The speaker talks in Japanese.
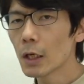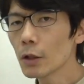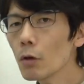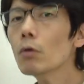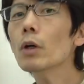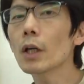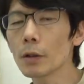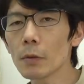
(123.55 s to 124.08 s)

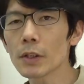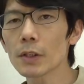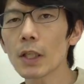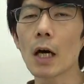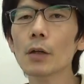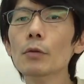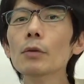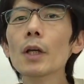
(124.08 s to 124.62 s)
よくあります。
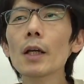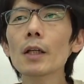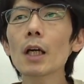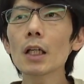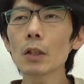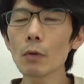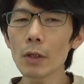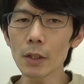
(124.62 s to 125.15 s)
あの大
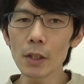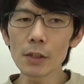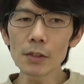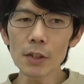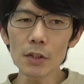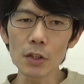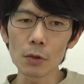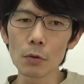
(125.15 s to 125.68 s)
学は偏
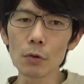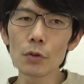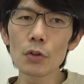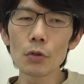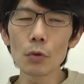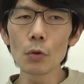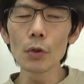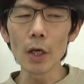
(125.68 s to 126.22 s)
差値
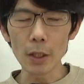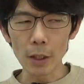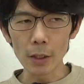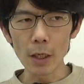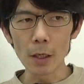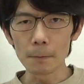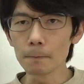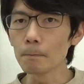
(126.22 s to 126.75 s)
65だか
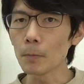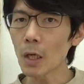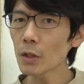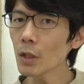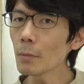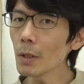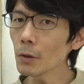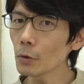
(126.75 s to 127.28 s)
ら、
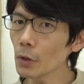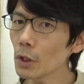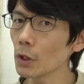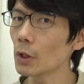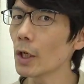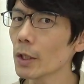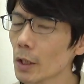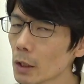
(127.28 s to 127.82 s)
頭のい
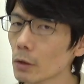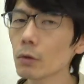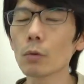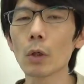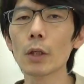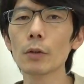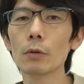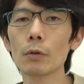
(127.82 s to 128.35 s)
い大学
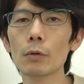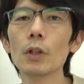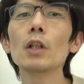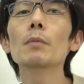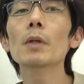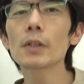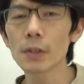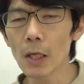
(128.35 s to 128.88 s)
とかいうふうに
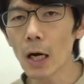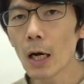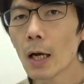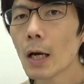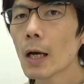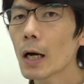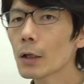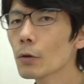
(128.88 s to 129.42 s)
言いますが、
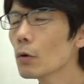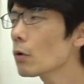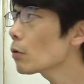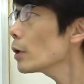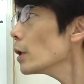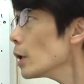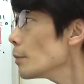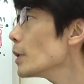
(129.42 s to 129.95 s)
こ
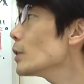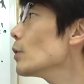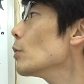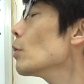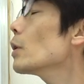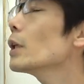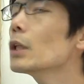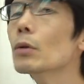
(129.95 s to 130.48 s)
れね、別の
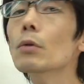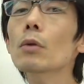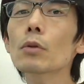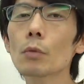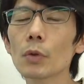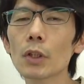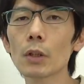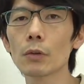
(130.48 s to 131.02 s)
動画で撮ろう
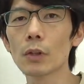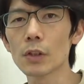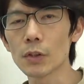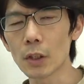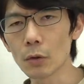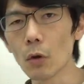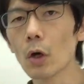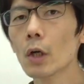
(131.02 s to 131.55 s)
と思ってるんです
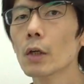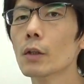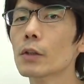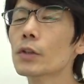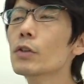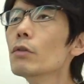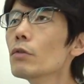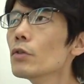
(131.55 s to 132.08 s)
けど、
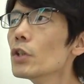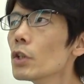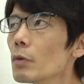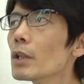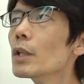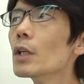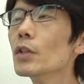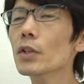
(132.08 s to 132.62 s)
数字
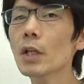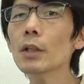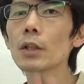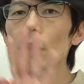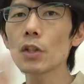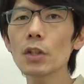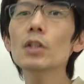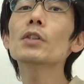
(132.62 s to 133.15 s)
は確か
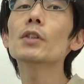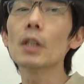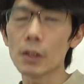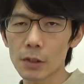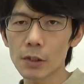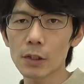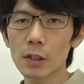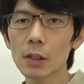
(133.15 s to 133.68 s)
に事実で
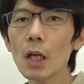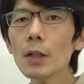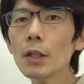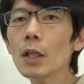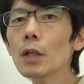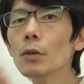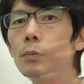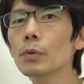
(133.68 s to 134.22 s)
す。
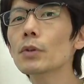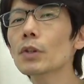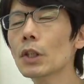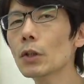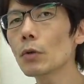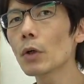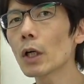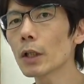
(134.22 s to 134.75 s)
何かの分
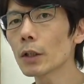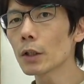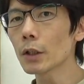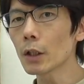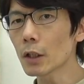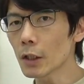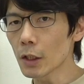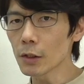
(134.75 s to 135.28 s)
析をかけた
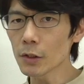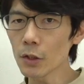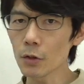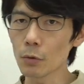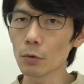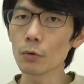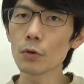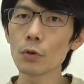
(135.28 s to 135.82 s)
結果、偏差値
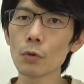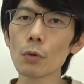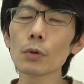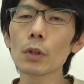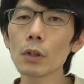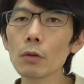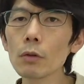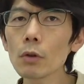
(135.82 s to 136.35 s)
65っ
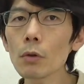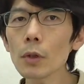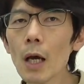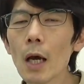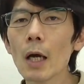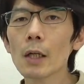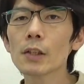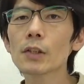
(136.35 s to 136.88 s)
ていうよう
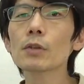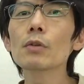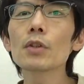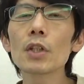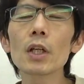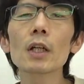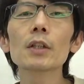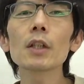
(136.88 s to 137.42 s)
な数
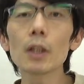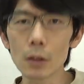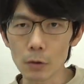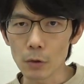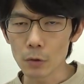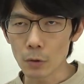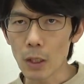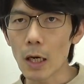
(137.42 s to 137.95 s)
字が出てく
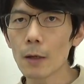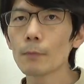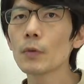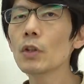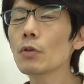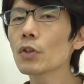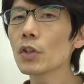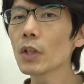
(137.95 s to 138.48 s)
るとか、
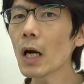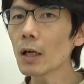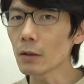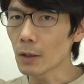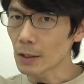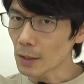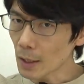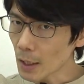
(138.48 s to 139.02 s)
入試
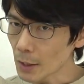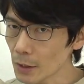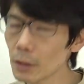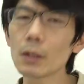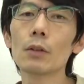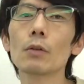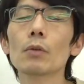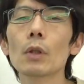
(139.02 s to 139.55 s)
ランクが高いっ
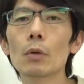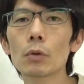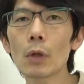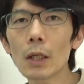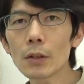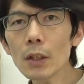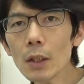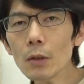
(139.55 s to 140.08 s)
ていうようなこと
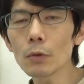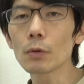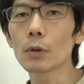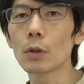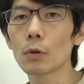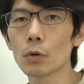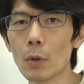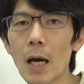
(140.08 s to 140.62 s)
が出てくるっ
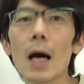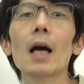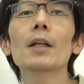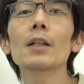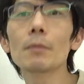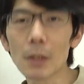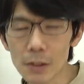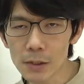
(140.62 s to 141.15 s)
てことはあ
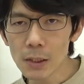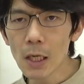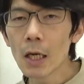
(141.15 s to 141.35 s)
ります。